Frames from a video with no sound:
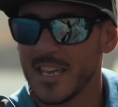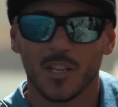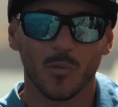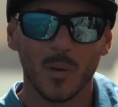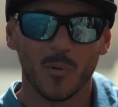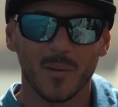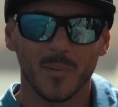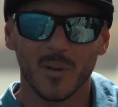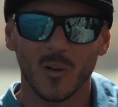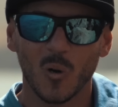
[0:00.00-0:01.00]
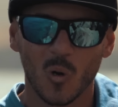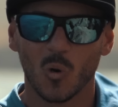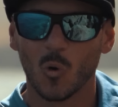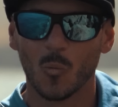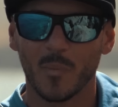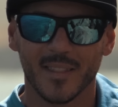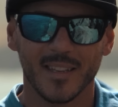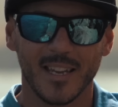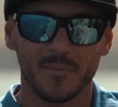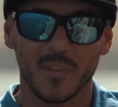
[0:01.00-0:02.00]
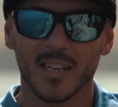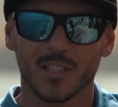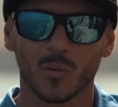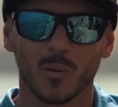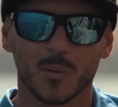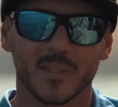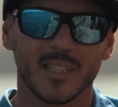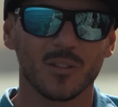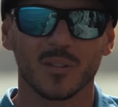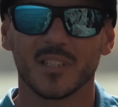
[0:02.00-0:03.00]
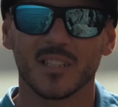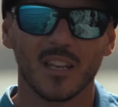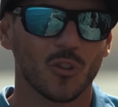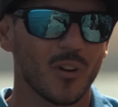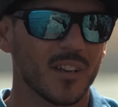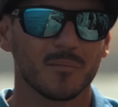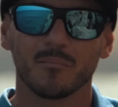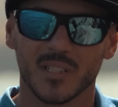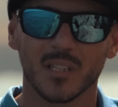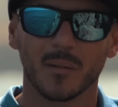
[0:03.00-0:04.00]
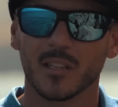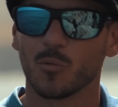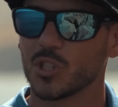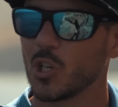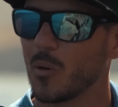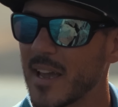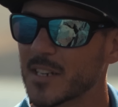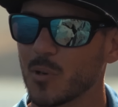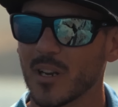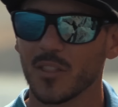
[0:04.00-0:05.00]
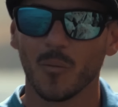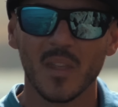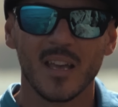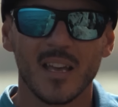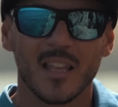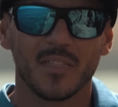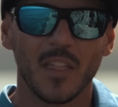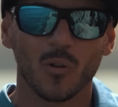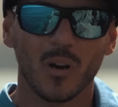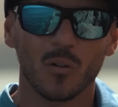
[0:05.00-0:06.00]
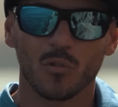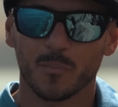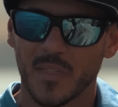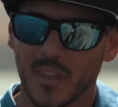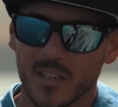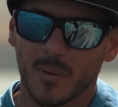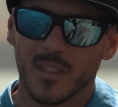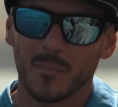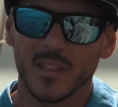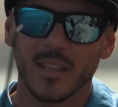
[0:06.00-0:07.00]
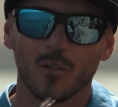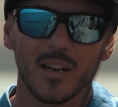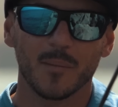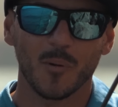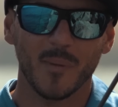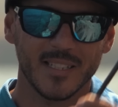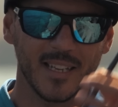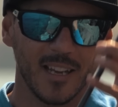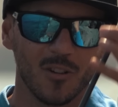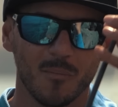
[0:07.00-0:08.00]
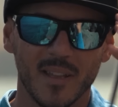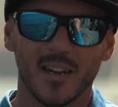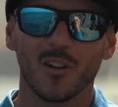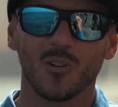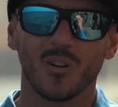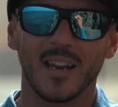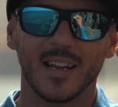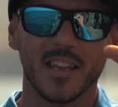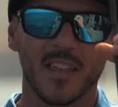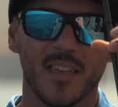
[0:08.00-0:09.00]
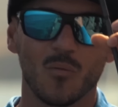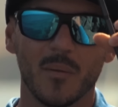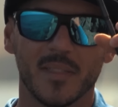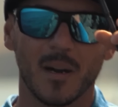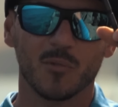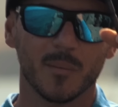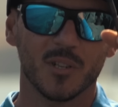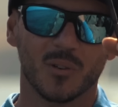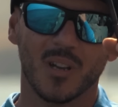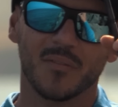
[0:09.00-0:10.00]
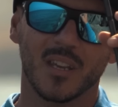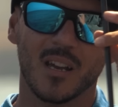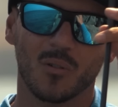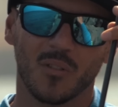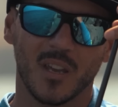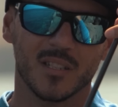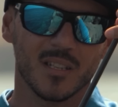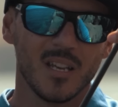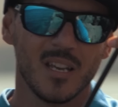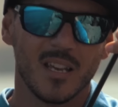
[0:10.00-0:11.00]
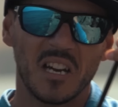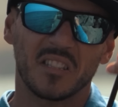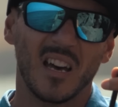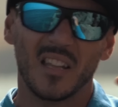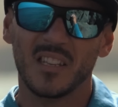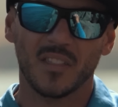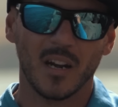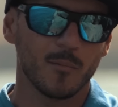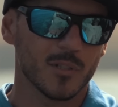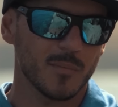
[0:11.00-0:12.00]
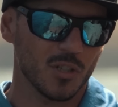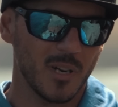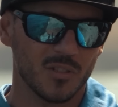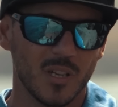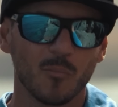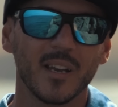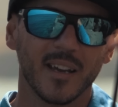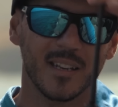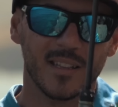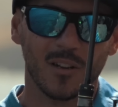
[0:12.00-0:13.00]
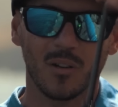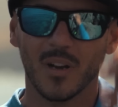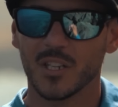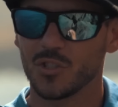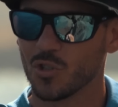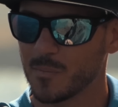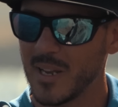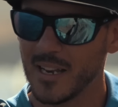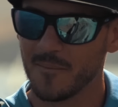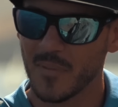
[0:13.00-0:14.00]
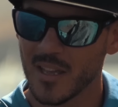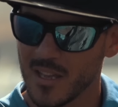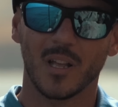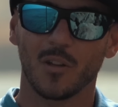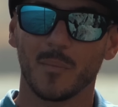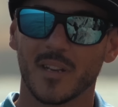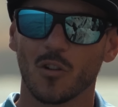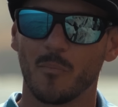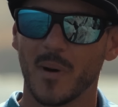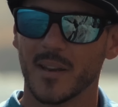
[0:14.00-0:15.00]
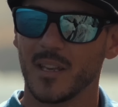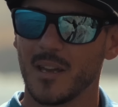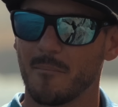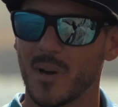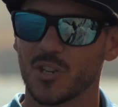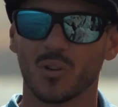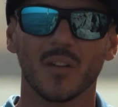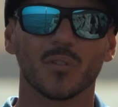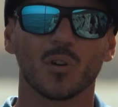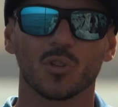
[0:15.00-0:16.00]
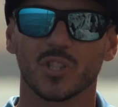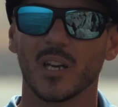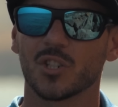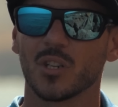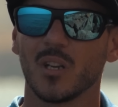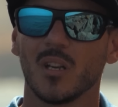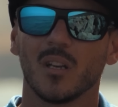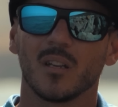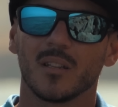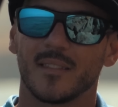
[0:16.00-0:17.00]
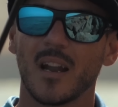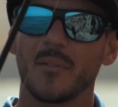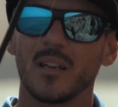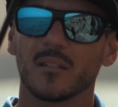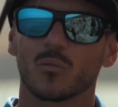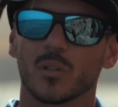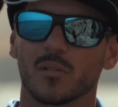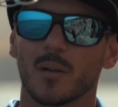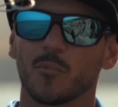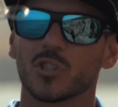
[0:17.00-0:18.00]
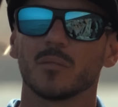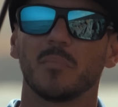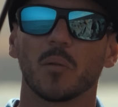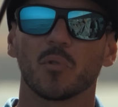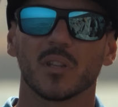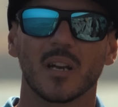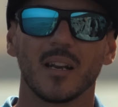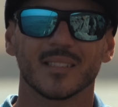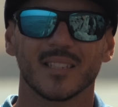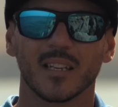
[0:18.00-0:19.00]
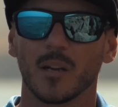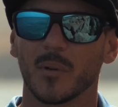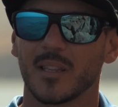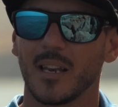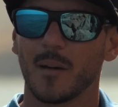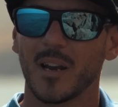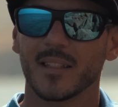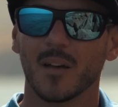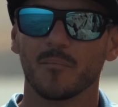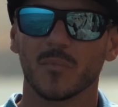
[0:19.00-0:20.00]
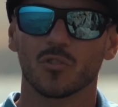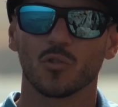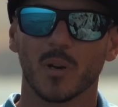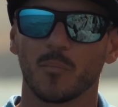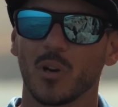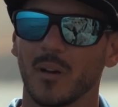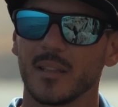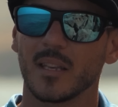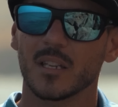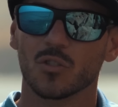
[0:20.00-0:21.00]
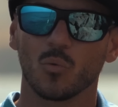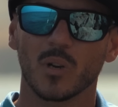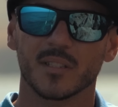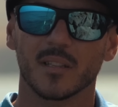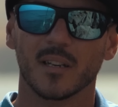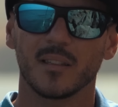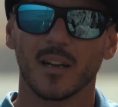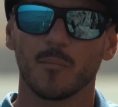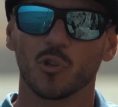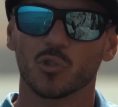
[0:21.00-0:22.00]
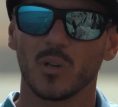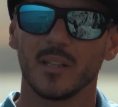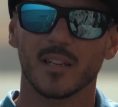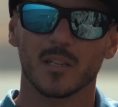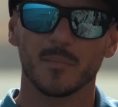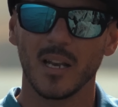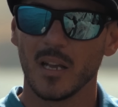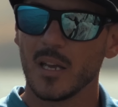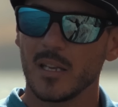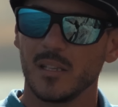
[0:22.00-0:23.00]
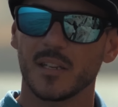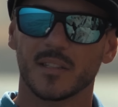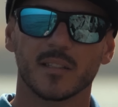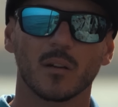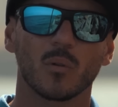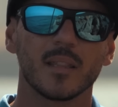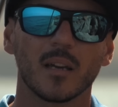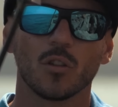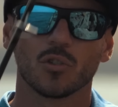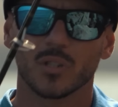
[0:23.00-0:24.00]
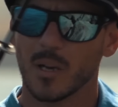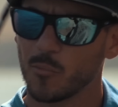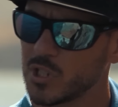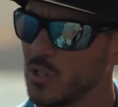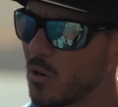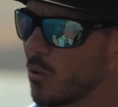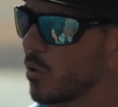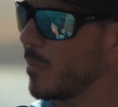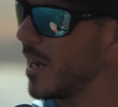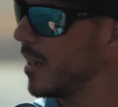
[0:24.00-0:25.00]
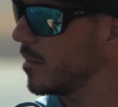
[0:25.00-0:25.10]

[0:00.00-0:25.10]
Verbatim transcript: Y os voy a poner primero un par de días que estuvimos pescando en distintas zonas, básicamente, como os digo, explorando, dando con algunos peces, especialmente con el equipo más ligero. Me traigo la caña de 9 tramos de Minecraft que ya conocéis, hasta 10 gramos más o menos, ya muy ligerita con el Bankish 2000. Por otro lado, me traigo un par de Minecraft Cross Tash Travel, cuatro tramos para poder traerlas tranquilamente en la maleta, super polivalentes, una hasta 30 gramos con el 3000 y esta hasta 42 gramos, si no recuerdo mal.